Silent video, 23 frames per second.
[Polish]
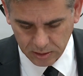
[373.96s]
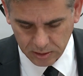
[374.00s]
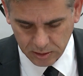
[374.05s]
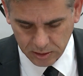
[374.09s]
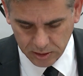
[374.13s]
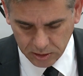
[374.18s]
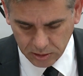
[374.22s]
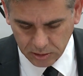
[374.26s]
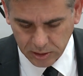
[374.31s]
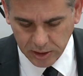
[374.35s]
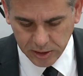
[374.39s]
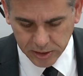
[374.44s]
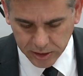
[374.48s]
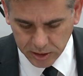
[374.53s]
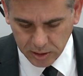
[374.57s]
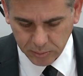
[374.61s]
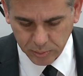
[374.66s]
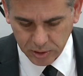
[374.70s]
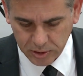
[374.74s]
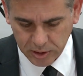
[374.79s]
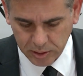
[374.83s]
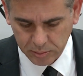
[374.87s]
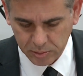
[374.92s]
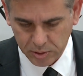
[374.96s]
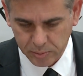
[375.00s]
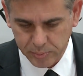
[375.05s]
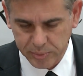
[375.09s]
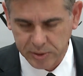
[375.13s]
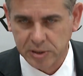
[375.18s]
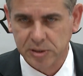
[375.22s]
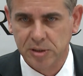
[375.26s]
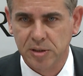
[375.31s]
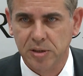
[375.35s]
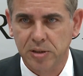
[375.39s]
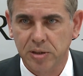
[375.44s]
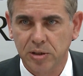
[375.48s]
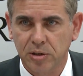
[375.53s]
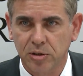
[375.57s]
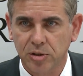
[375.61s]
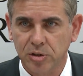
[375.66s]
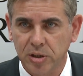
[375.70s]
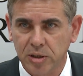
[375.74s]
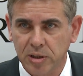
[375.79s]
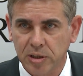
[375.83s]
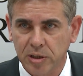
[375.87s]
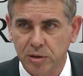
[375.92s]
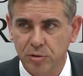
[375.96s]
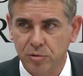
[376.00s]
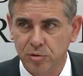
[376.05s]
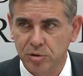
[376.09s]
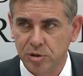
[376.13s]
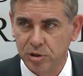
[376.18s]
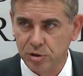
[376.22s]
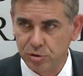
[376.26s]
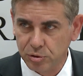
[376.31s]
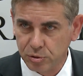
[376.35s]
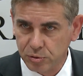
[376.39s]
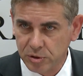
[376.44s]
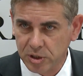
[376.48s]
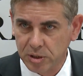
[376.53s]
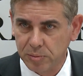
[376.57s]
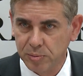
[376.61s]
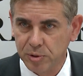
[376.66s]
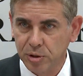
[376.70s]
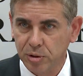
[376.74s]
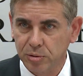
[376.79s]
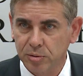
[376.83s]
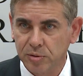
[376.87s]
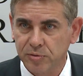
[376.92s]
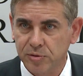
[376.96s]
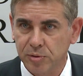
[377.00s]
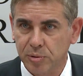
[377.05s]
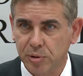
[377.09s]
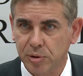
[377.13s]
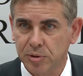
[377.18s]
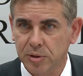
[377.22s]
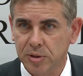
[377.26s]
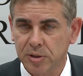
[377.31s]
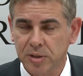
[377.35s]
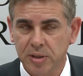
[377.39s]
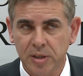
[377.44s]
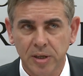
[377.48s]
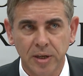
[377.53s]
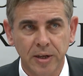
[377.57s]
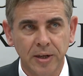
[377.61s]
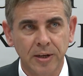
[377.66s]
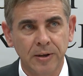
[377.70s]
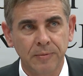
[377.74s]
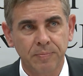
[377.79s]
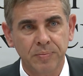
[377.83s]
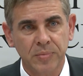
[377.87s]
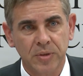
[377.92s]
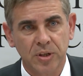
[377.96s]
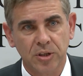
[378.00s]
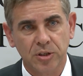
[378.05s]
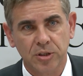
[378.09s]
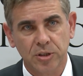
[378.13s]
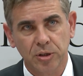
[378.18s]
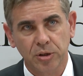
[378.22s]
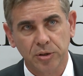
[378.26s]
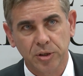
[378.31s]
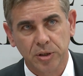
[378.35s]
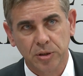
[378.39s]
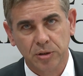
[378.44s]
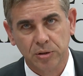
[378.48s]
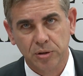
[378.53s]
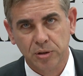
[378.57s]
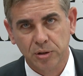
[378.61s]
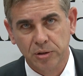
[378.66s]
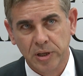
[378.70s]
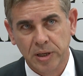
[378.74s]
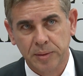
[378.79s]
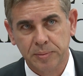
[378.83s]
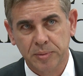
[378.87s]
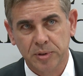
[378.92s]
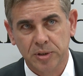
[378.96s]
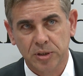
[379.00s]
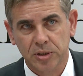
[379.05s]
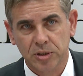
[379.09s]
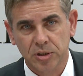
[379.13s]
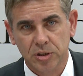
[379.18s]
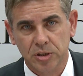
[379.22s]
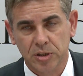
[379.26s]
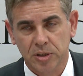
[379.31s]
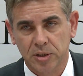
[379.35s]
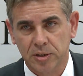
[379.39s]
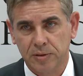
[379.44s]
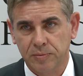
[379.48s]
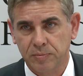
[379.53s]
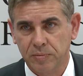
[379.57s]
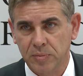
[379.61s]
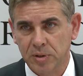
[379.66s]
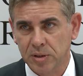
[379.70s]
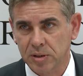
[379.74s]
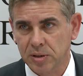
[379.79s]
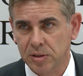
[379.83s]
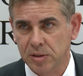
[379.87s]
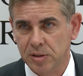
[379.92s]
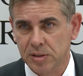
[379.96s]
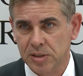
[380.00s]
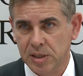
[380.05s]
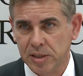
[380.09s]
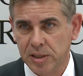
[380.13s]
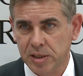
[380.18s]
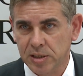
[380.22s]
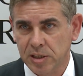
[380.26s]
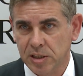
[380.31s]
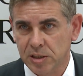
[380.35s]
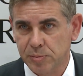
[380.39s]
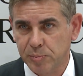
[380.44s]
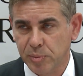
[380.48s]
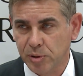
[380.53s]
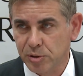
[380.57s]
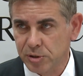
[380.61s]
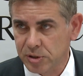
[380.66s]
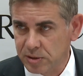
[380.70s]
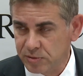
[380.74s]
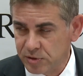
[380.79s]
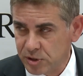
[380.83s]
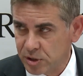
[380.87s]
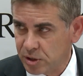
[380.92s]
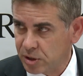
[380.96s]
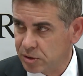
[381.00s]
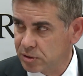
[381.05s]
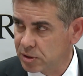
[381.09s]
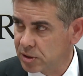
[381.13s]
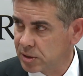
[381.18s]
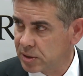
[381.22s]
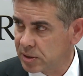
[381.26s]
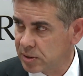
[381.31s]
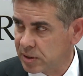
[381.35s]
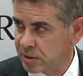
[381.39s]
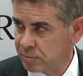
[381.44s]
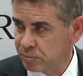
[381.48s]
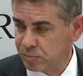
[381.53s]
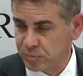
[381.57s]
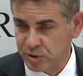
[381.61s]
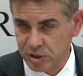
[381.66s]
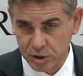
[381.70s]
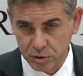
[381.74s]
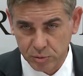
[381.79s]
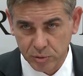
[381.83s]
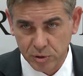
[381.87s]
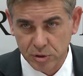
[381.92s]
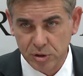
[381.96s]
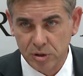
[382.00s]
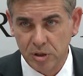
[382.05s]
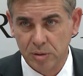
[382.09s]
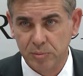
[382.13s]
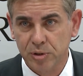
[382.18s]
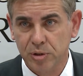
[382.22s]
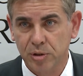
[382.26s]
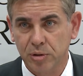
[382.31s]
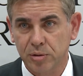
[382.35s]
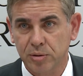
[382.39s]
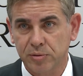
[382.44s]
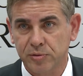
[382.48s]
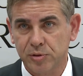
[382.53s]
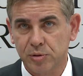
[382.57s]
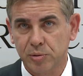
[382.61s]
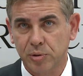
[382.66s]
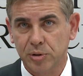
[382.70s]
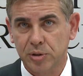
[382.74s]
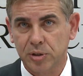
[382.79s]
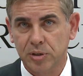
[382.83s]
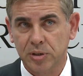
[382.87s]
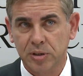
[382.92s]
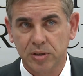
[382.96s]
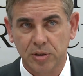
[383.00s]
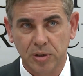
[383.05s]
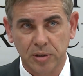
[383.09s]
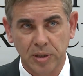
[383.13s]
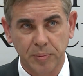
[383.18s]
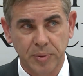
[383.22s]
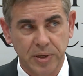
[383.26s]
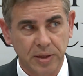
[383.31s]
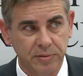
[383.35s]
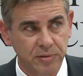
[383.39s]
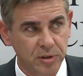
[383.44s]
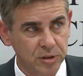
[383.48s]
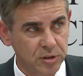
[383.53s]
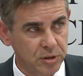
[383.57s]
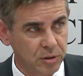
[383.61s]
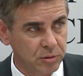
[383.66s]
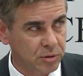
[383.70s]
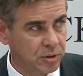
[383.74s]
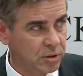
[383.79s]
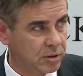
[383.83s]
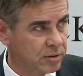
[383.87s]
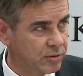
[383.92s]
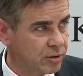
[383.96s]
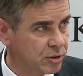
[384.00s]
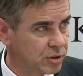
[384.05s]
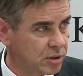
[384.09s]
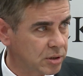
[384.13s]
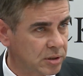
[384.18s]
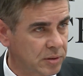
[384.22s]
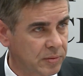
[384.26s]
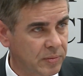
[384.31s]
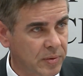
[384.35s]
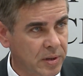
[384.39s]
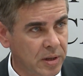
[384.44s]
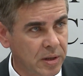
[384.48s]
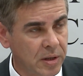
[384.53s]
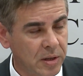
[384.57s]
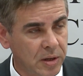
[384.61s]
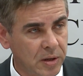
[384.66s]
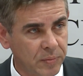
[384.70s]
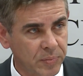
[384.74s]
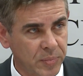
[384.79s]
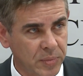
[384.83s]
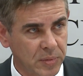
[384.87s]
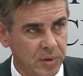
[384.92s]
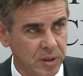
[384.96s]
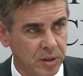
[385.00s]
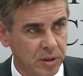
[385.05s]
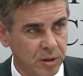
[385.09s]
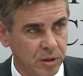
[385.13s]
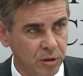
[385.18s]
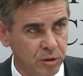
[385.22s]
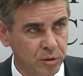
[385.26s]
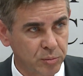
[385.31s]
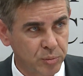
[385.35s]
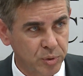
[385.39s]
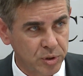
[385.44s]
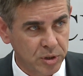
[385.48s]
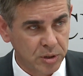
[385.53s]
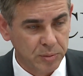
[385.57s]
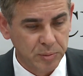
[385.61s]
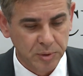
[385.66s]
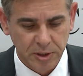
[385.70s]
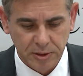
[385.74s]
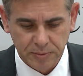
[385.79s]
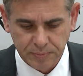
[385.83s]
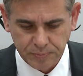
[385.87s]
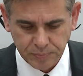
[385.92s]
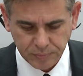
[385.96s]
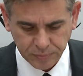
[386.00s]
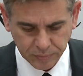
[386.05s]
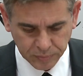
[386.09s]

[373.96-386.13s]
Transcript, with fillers: regionalnego programu operacyjnego sięga już 600 milionów złotych. Jeśli do tego dodamy jeszcze e, zadania z Polski Wschodniej, przeszło 100 milionów złotych, to naprawdę są to kwoty e, olbrzymie.